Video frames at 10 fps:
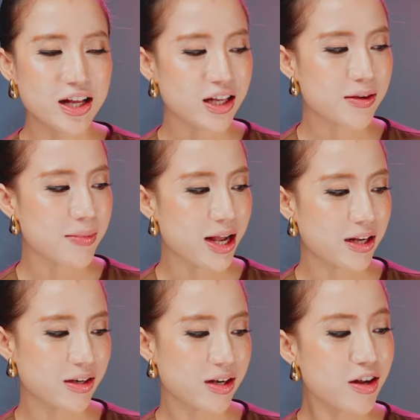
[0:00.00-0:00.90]
Các
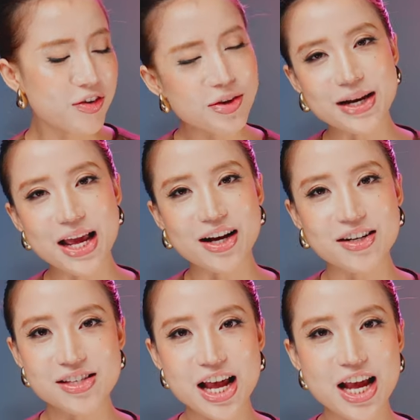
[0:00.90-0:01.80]
bạn nếu như mà đang
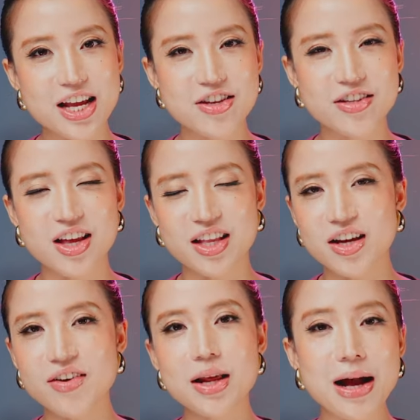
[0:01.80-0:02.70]
ở xa chưa thể
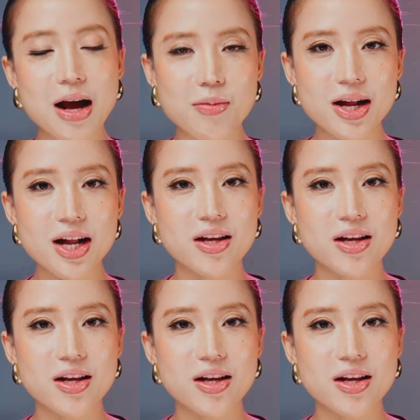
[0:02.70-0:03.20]
tới với lớp học á,